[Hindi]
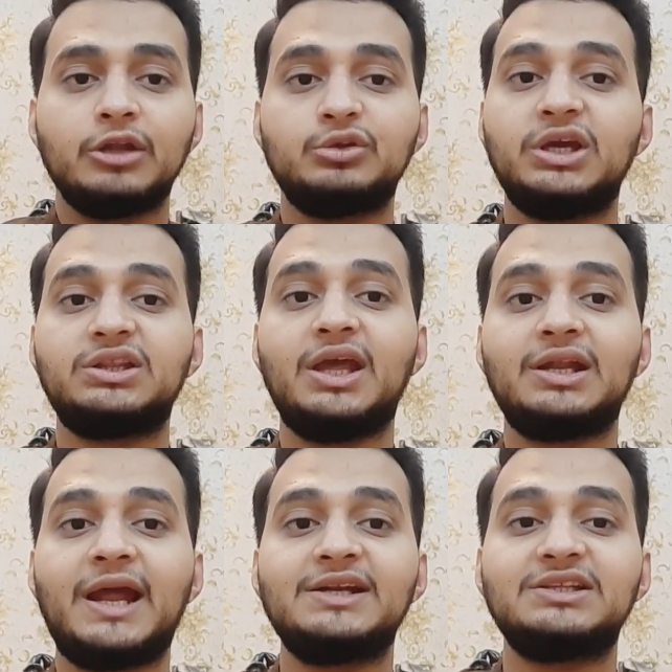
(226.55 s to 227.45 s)
तो देखते हैं
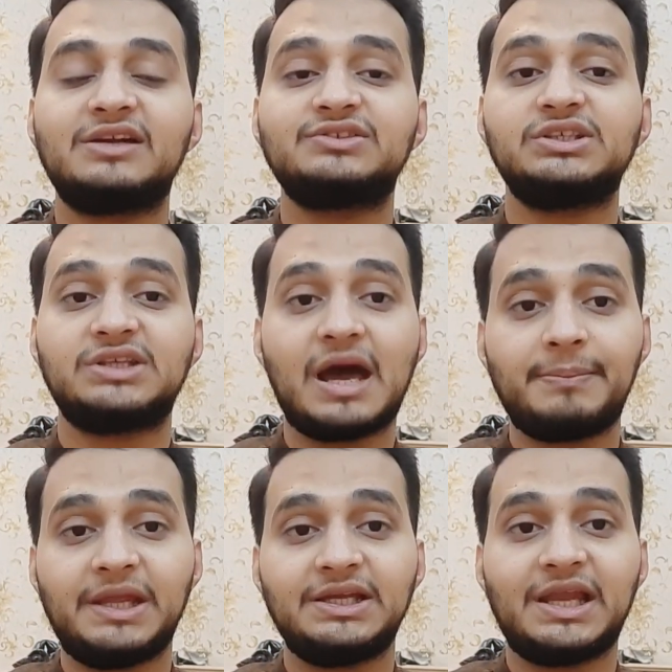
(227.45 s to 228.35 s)
इंग्लैंड की तरफ से क्या
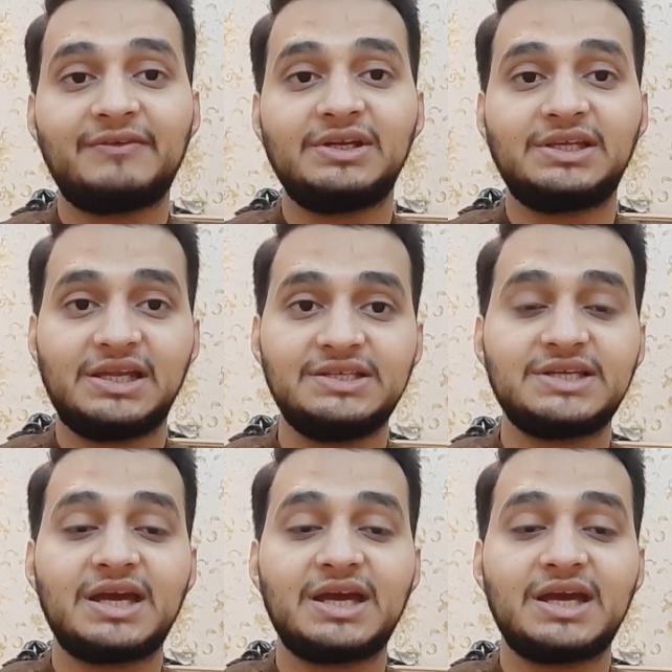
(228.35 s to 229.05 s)
प्लेइंग इलेवन खेली